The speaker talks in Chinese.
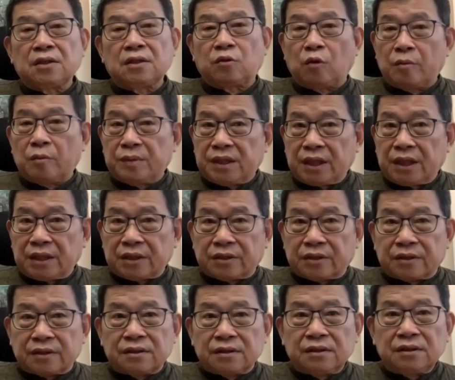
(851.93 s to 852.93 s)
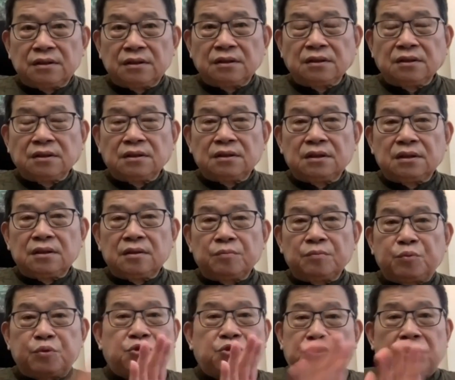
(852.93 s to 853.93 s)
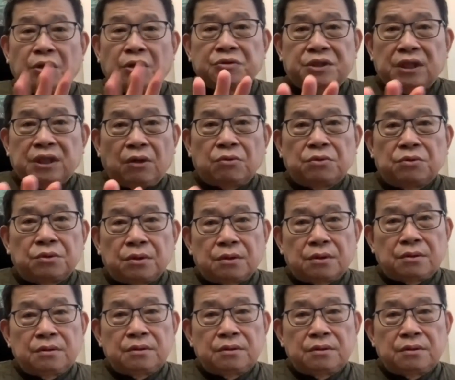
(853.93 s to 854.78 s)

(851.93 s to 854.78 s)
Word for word: 国民认同，不需要教育，